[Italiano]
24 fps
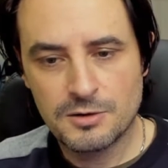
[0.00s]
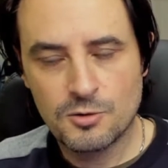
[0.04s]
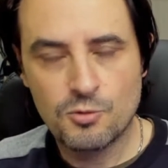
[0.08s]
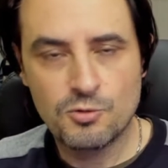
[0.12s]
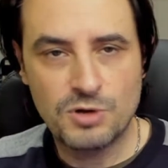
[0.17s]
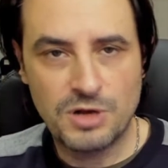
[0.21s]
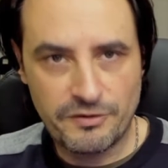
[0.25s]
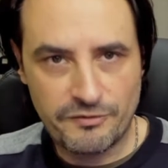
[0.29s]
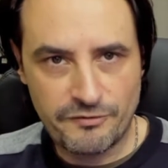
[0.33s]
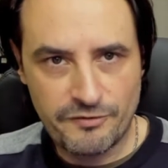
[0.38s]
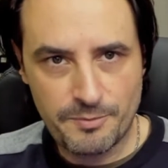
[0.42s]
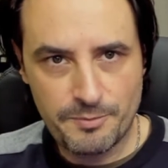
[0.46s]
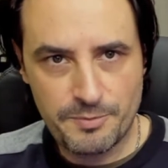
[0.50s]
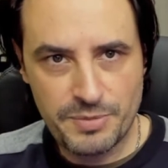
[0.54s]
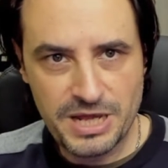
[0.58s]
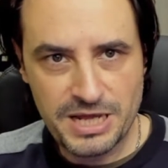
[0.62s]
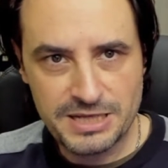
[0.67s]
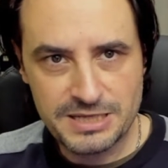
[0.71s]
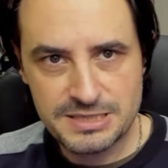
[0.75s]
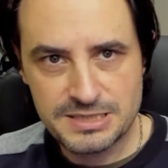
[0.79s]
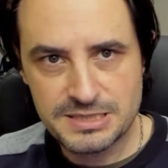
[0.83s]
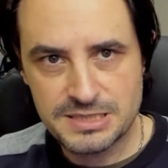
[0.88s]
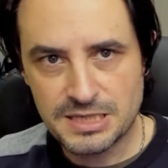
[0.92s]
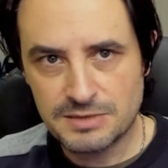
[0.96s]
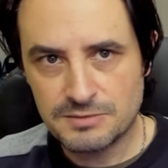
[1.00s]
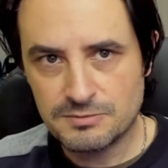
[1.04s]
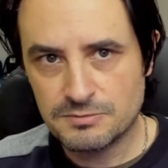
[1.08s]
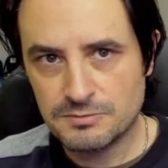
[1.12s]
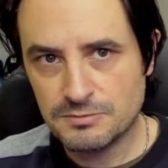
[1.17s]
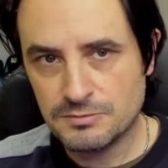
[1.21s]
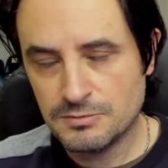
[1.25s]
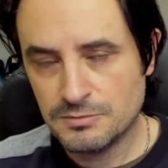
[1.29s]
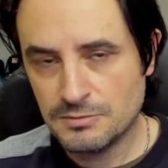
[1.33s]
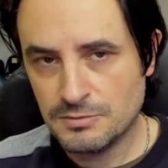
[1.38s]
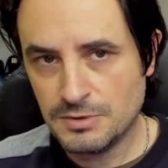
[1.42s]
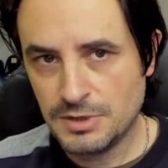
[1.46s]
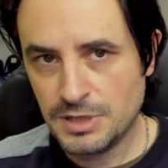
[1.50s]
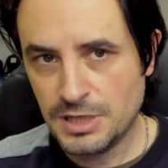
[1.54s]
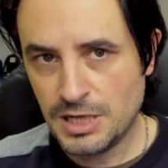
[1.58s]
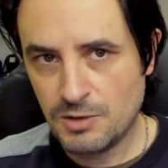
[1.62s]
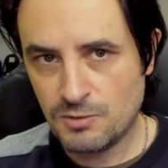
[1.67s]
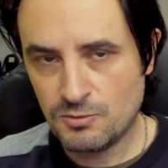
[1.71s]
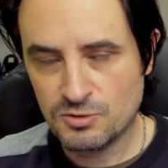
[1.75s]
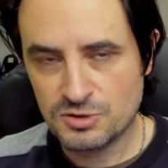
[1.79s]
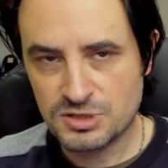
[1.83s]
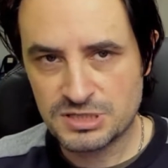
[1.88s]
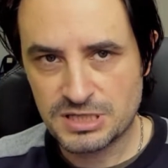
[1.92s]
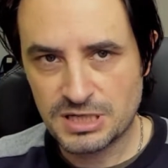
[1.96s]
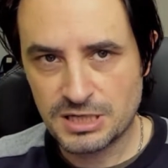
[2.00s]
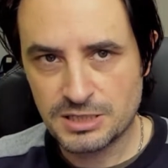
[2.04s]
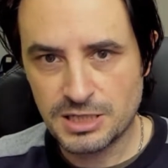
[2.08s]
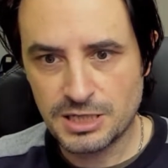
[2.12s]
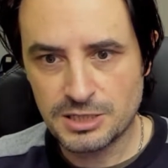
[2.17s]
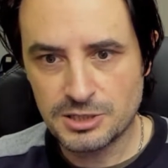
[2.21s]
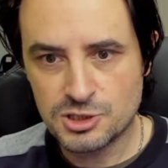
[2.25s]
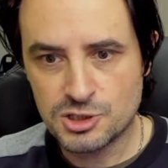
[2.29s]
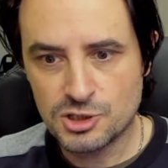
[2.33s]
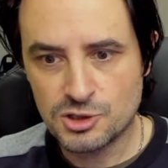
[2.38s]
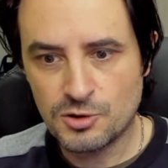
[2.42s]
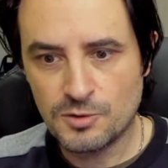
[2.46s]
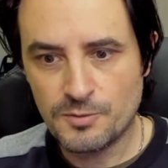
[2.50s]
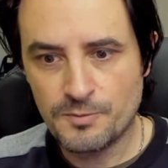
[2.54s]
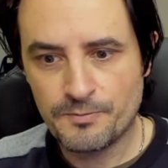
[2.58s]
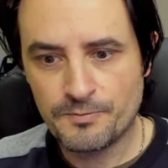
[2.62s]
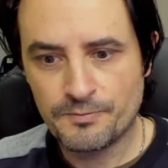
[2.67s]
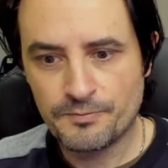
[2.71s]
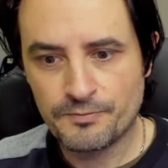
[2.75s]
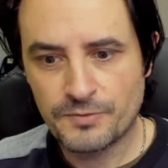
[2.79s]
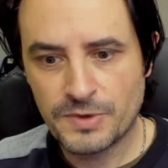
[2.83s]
Un FPS e uno strategico.